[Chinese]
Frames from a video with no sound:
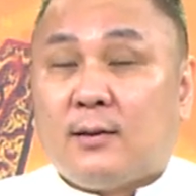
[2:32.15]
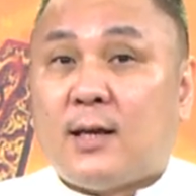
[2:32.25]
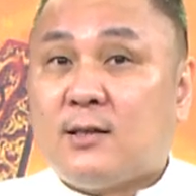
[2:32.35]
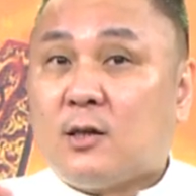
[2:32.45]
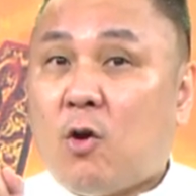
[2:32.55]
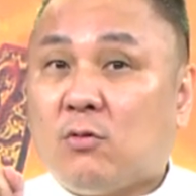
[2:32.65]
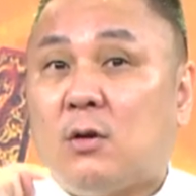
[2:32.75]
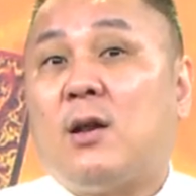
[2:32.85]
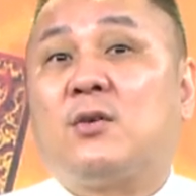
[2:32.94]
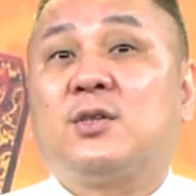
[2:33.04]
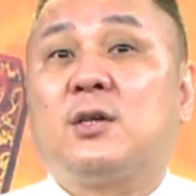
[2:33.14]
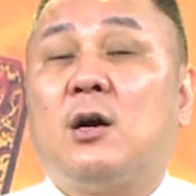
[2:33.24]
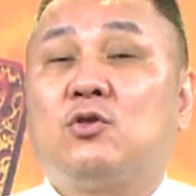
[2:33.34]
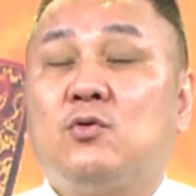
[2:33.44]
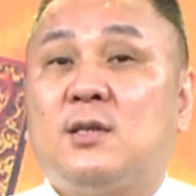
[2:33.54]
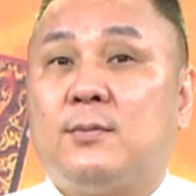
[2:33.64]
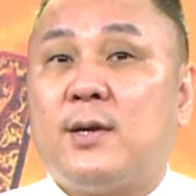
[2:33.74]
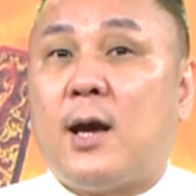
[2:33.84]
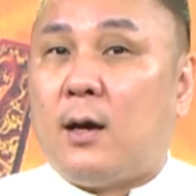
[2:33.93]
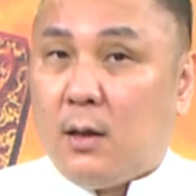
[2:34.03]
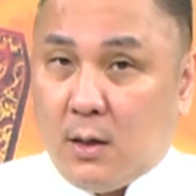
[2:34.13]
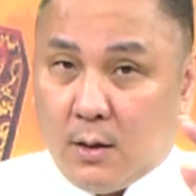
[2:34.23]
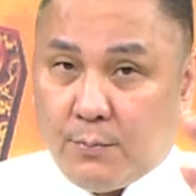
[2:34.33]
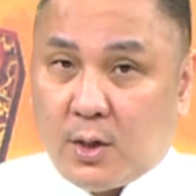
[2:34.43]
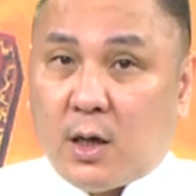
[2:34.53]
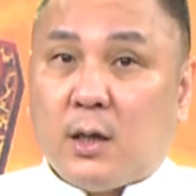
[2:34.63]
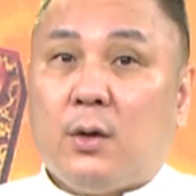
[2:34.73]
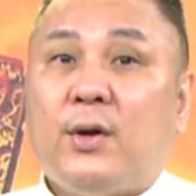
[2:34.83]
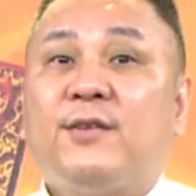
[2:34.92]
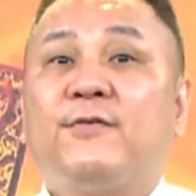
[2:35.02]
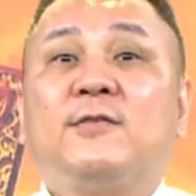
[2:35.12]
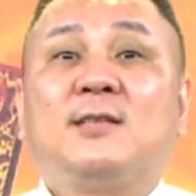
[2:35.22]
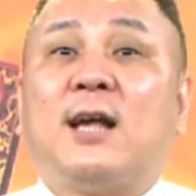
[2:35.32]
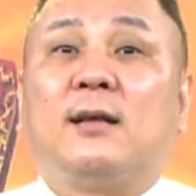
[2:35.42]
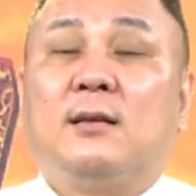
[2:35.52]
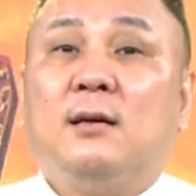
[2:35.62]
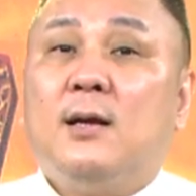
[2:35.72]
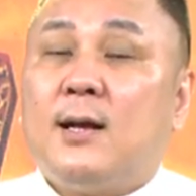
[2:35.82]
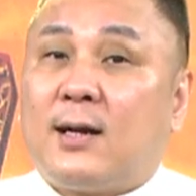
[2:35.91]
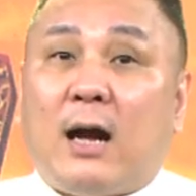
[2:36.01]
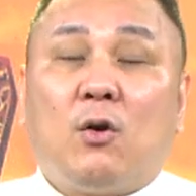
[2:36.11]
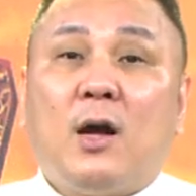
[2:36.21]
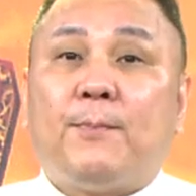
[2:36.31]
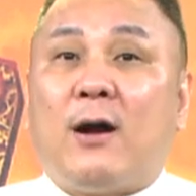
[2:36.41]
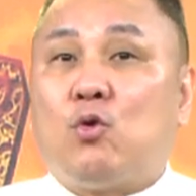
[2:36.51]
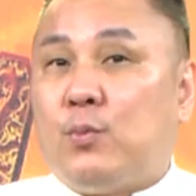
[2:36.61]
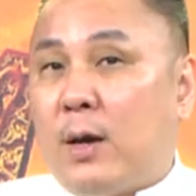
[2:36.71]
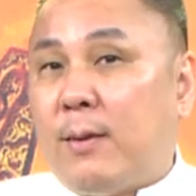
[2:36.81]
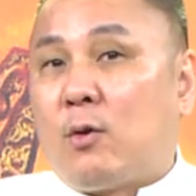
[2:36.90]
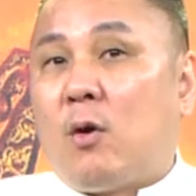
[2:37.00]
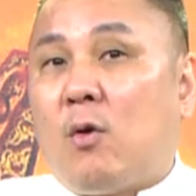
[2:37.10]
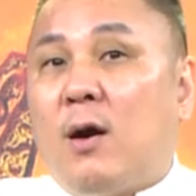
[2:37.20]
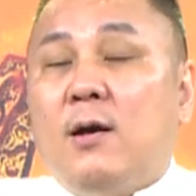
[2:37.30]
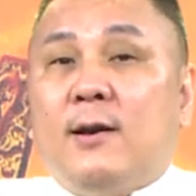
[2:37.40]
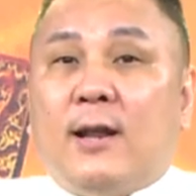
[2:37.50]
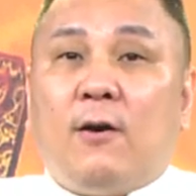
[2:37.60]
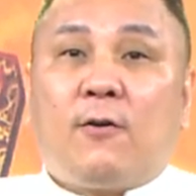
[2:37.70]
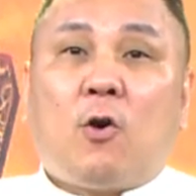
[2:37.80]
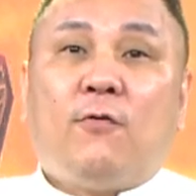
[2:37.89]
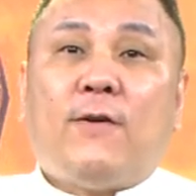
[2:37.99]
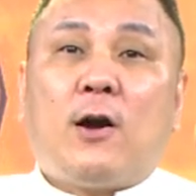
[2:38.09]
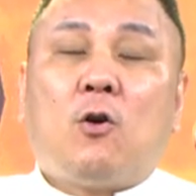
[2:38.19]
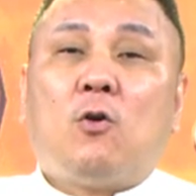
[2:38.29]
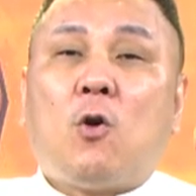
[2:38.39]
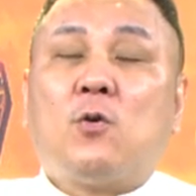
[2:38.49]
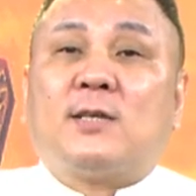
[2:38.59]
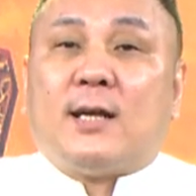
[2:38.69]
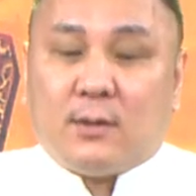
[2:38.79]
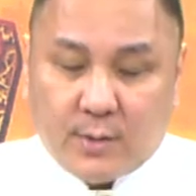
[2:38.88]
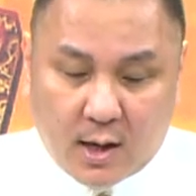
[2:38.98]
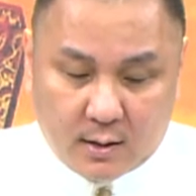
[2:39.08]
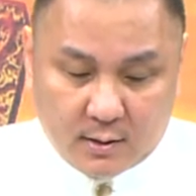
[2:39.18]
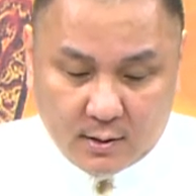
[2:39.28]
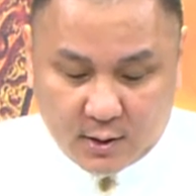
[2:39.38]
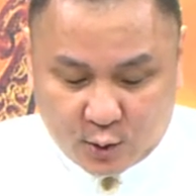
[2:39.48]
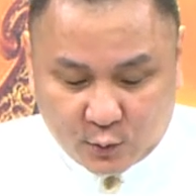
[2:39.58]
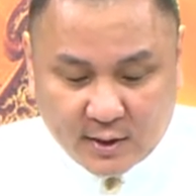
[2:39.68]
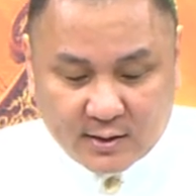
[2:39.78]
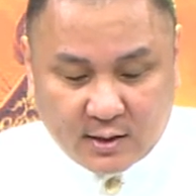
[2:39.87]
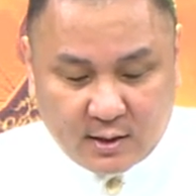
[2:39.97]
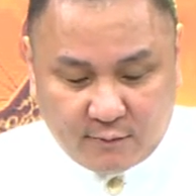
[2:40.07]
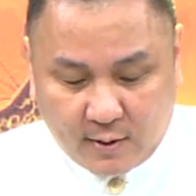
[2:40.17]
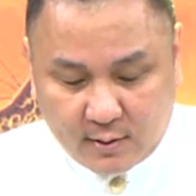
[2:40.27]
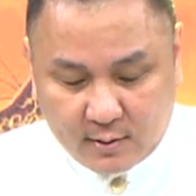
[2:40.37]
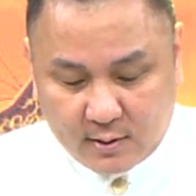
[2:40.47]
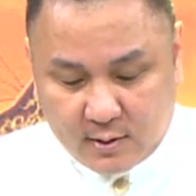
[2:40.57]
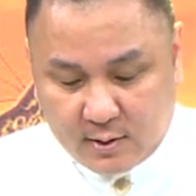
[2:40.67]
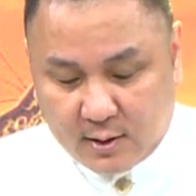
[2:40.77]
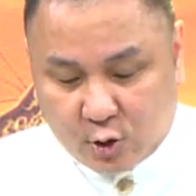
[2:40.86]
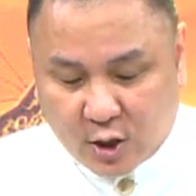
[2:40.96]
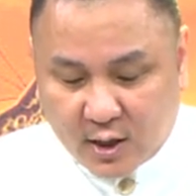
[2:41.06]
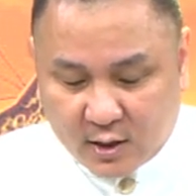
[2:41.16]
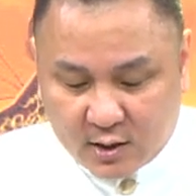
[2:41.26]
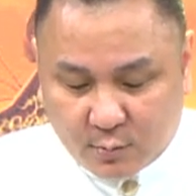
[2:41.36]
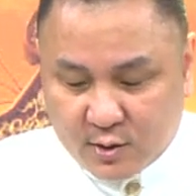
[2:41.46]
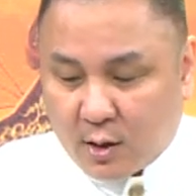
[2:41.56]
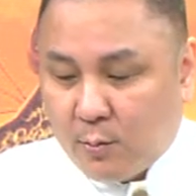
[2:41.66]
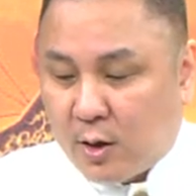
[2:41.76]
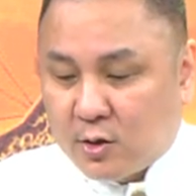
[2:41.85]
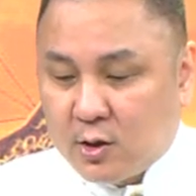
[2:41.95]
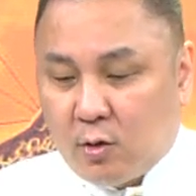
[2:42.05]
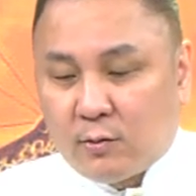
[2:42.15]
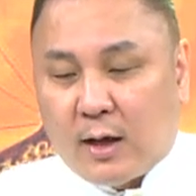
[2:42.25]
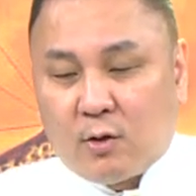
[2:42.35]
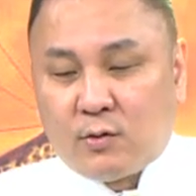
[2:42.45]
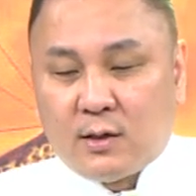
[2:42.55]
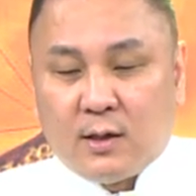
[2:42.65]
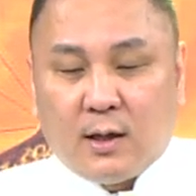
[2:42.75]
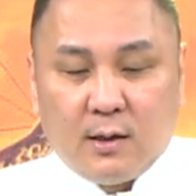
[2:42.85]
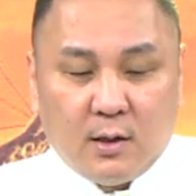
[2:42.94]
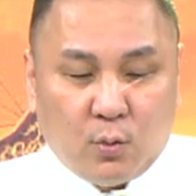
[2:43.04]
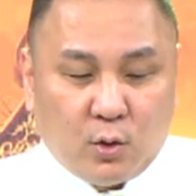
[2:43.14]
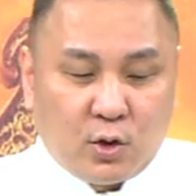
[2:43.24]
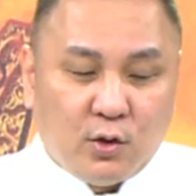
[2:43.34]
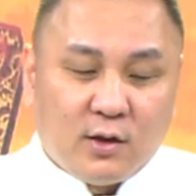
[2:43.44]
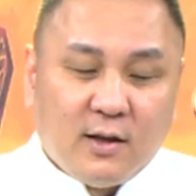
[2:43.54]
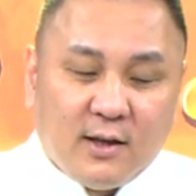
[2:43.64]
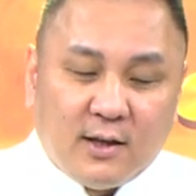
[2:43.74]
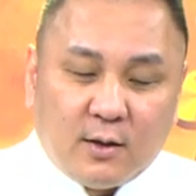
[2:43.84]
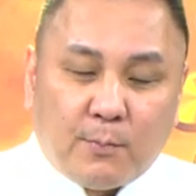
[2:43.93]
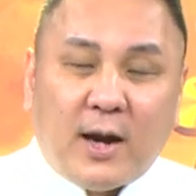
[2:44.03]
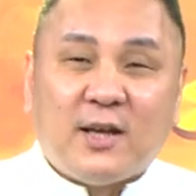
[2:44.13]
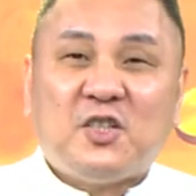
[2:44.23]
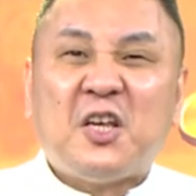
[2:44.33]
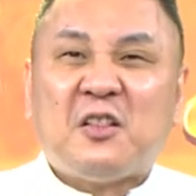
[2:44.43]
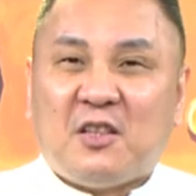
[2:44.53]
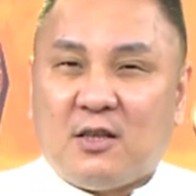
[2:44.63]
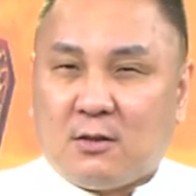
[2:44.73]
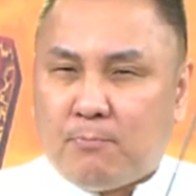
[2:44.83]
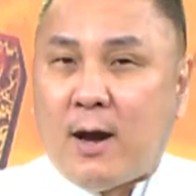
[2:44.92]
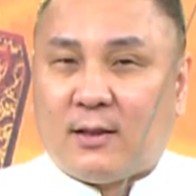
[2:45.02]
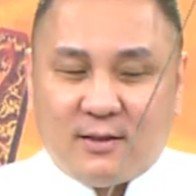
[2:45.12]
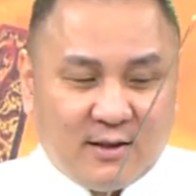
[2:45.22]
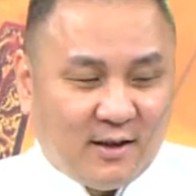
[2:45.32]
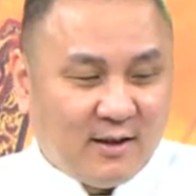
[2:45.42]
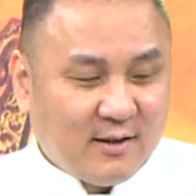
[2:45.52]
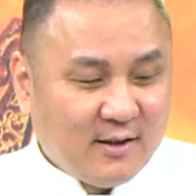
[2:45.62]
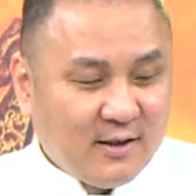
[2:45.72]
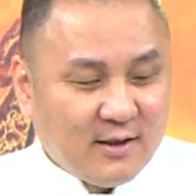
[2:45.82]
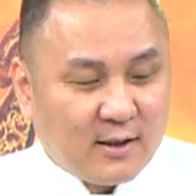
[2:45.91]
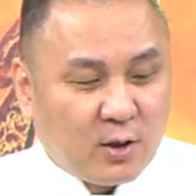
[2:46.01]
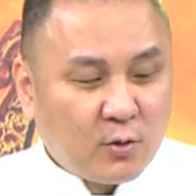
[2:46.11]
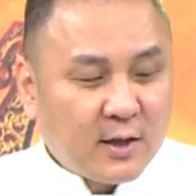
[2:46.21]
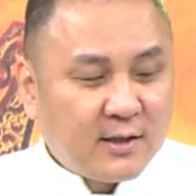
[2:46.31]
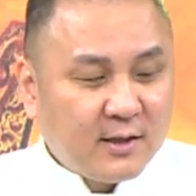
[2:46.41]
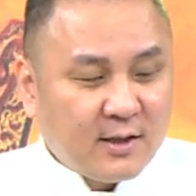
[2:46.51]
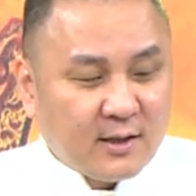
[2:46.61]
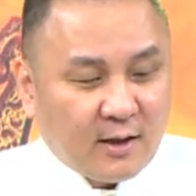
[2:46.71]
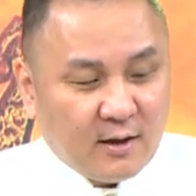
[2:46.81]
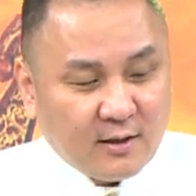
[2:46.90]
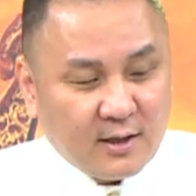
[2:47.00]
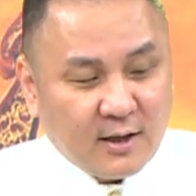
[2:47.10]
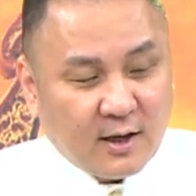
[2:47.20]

但是空头老师告诉你怎么样，不可能会涨的。赶快把股票卖光光，然后空放空空在怎么样？空在这个地方。老船长，你怎么知道我们老是空哪？空这啊？我都有派间谍 s p a 的哈，空在这里哈。你